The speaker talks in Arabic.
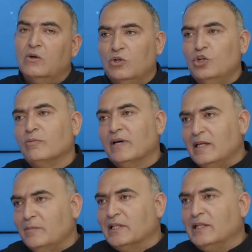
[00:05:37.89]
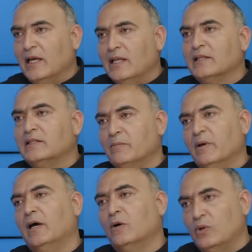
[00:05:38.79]
واليوم غالبيه العائلات
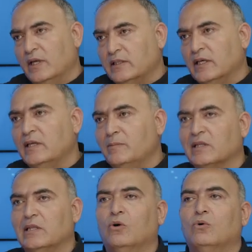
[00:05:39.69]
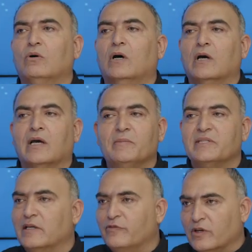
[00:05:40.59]
مع اولادها اللي بيطلعوا آه،
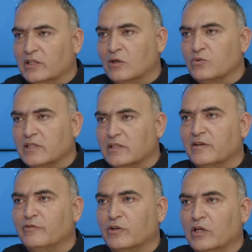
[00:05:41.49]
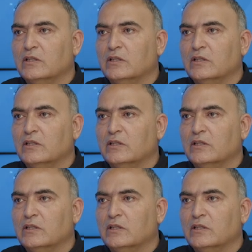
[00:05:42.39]
خمس افراد او ست آه، افراد